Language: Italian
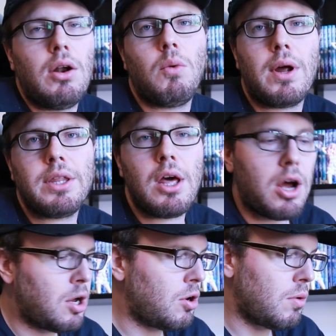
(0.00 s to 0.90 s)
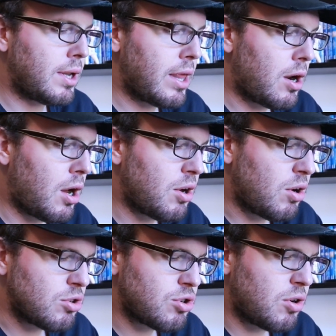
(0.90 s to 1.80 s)
lo guarderò, non lo guarderò,
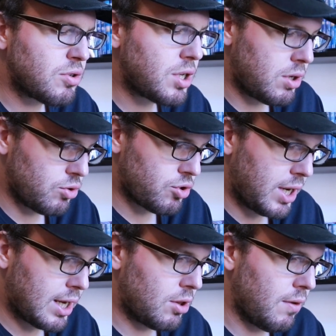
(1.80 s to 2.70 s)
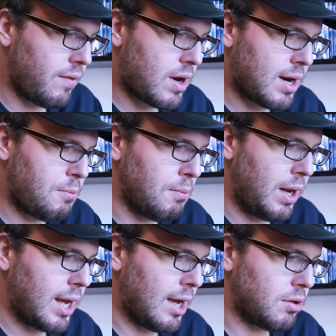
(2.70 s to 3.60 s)
non lo so, non, so, non so neanche dove verrà
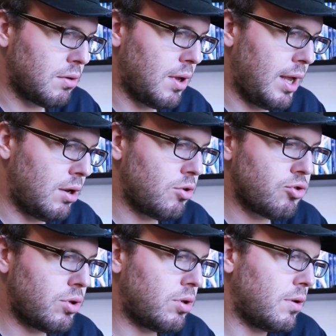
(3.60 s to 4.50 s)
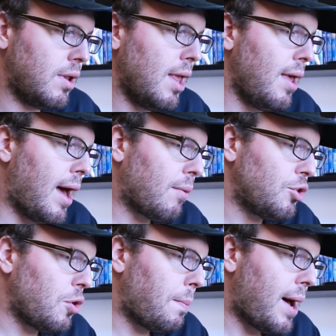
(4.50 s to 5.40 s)
pubblicato e non, a
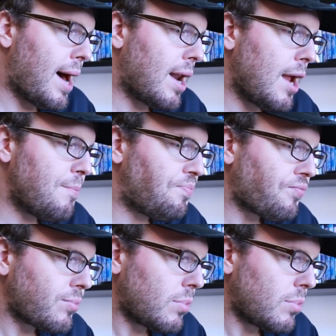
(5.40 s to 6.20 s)
quanto pare